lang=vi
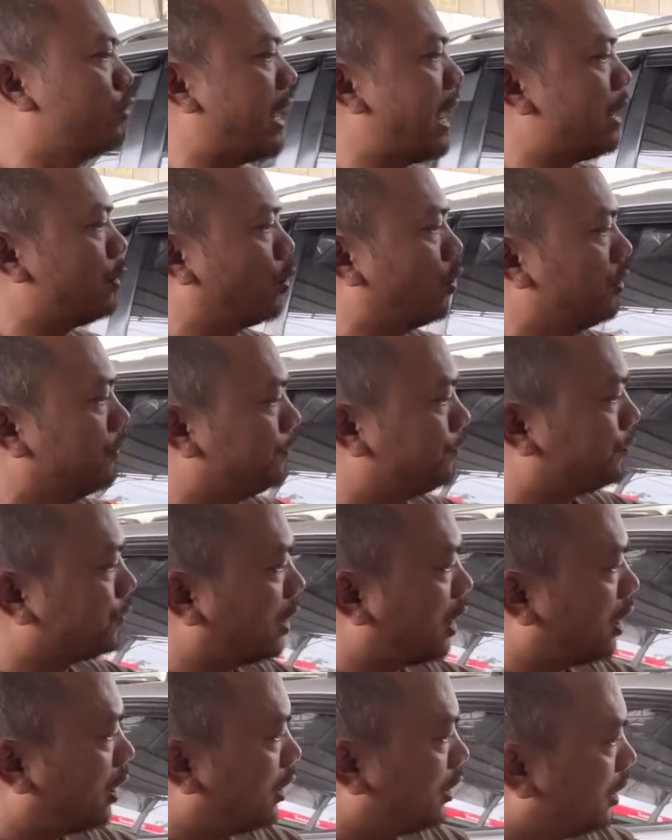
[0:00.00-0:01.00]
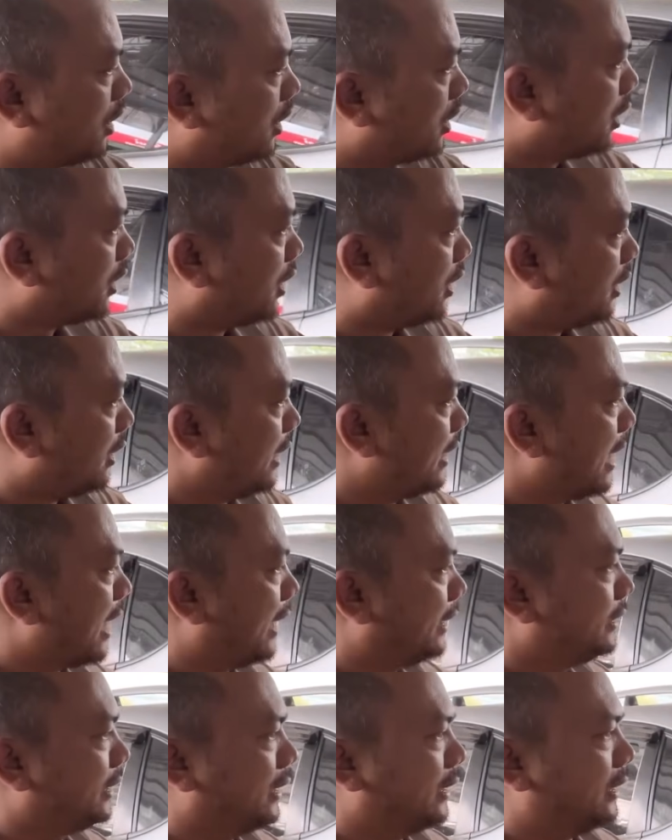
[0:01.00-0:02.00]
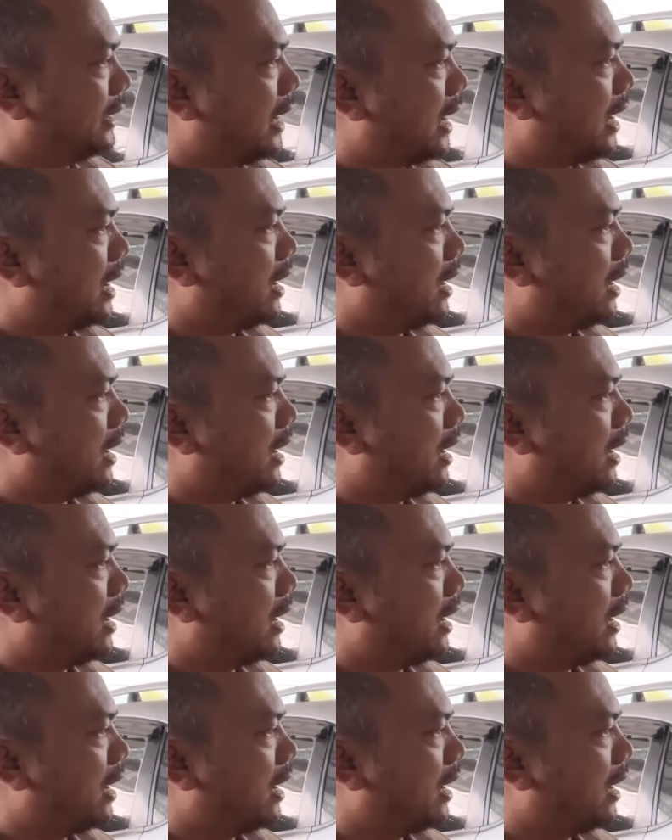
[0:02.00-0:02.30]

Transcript: rẻ luôn đó đây là anh chị